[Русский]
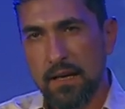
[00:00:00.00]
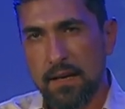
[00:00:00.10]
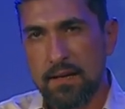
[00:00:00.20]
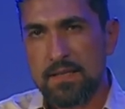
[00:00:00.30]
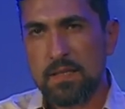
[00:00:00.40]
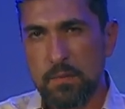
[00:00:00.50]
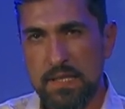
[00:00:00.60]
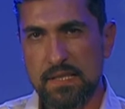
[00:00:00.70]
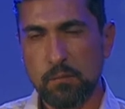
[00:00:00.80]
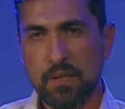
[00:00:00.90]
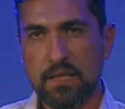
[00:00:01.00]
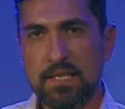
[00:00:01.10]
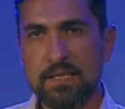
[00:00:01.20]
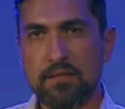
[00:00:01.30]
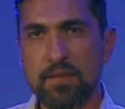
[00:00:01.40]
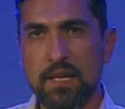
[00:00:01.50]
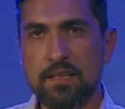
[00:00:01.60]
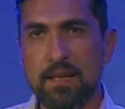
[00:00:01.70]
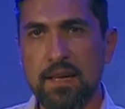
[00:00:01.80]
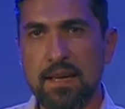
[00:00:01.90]
э, смысл
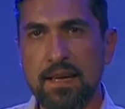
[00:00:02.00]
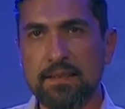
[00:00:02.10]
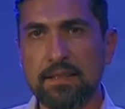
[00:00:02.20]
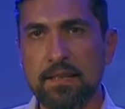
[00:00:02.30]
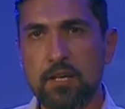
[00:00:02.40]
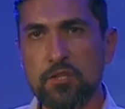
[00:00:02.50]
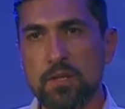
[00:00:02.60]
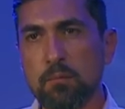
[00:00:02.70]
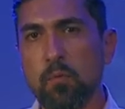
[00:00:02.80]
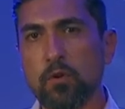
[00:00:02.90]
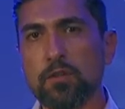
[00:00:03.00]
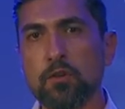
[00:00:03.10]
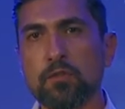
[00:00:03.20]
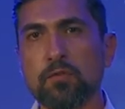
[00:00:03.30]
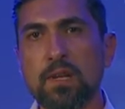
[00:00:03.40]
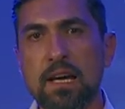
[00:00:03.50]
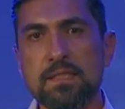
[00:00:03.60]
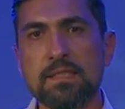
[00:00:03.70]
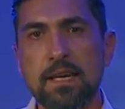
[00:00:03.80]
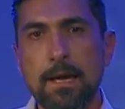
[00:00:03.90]
благословения – это также Бог дает
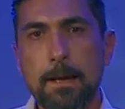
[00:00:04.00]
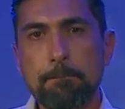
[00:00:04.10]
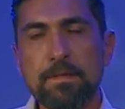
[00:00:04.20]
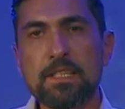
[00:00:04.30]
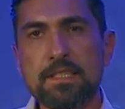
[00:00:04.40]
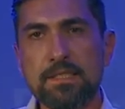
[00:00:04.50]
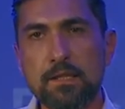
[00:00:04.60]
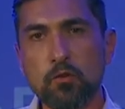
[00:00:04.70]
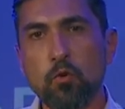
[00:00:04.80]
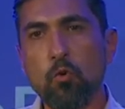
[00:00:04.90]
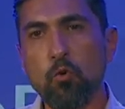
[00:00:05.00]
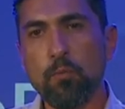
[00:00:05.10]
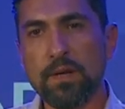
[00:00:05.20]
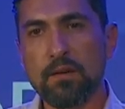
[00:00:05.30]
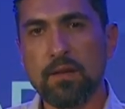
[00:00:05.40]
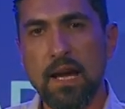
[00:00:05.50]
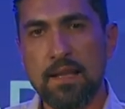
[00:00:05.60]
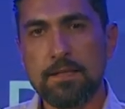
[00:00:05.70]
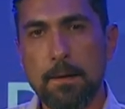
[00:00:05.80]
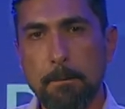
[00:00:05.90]
власть и силу управлять.